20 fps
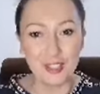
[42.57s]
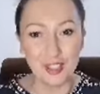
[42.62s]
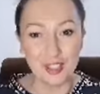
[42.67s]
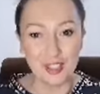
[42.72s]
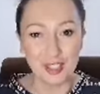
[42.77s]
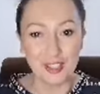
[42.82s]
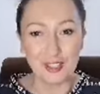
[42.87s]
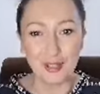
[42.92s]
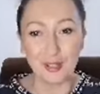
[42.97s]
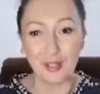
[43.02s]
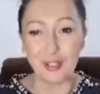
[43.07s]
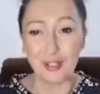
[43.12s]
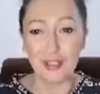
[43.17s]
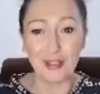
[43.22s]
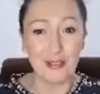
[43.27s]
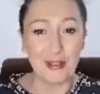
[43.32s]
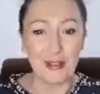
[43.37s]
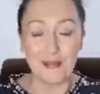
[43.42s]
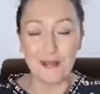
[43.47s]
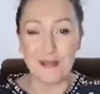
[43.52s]
że często
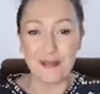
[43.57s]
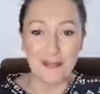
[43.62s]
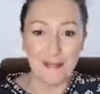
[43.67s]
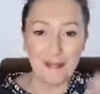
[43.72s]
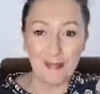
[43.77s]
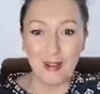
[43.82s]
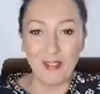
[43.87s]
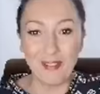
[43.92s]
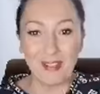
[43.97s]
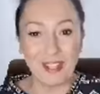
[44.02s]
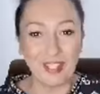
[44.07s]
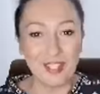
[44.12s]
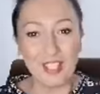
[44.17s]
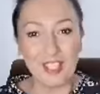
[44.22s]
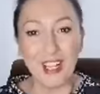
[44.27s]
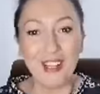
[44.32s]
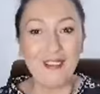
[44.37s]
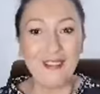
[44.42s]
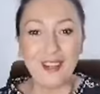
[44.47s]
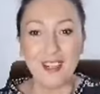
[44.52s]
jeździłam po
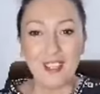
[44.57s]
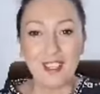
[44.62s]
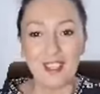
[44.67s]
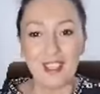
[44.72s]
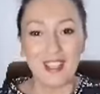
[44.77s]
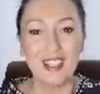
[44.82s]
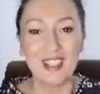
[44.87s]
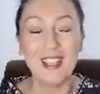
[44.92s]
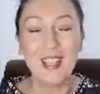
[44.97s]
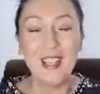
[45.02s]
Warszawach